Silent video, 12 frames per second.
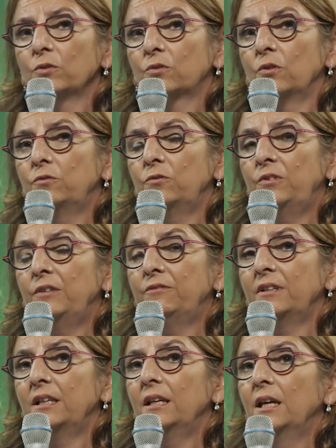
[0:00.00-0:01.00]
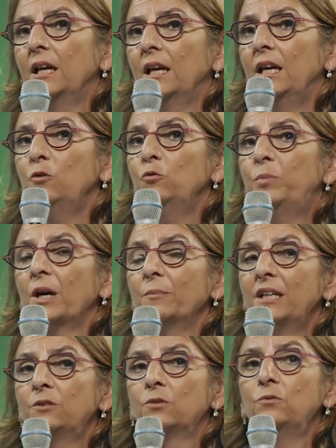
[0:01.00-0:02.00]
ce que vous vivez et nous
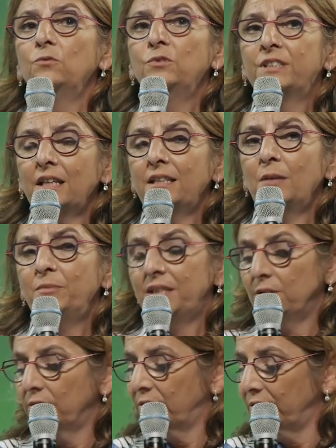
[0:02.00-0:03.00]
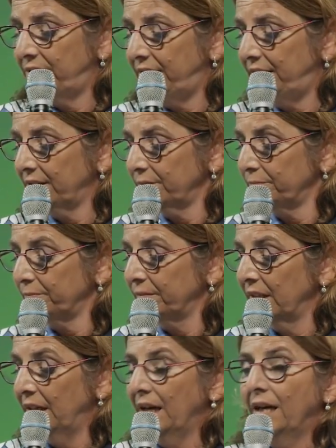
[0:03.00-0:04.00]
permettre de nous adapter au quotidien.
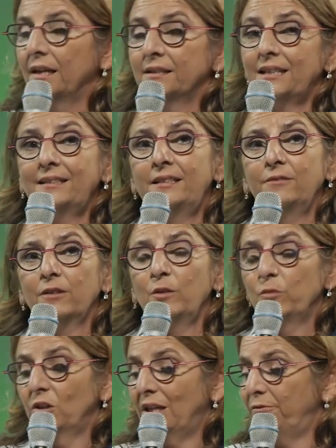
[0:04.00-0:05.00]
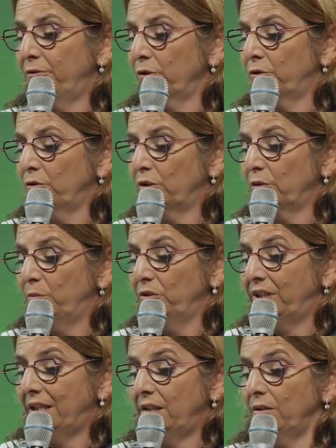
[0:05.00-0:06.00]
Ça, c'est vraiment la force de notre
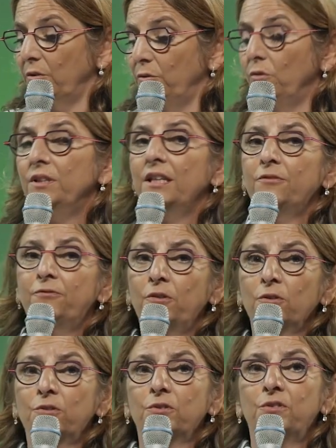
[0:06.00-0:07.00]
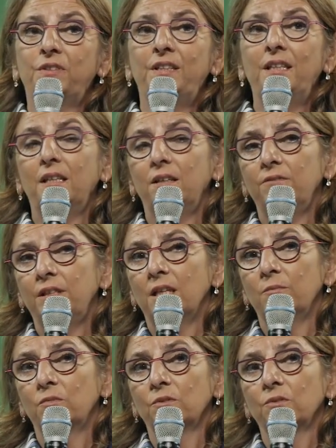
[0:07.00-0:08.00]
modèle. Une des forces aussi,
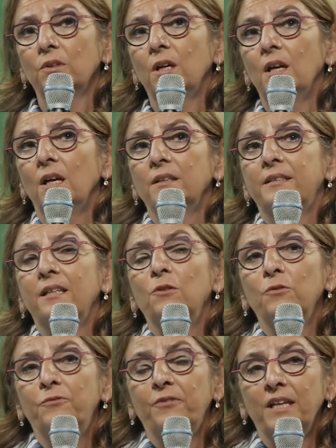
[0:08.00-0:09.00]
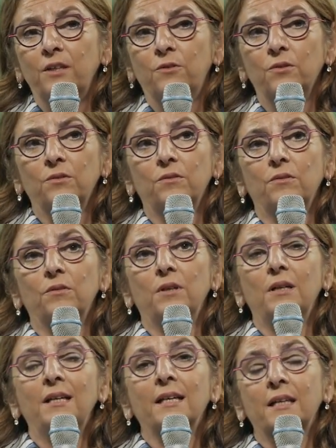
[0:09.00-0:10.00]
évidemment, c'est le fait que les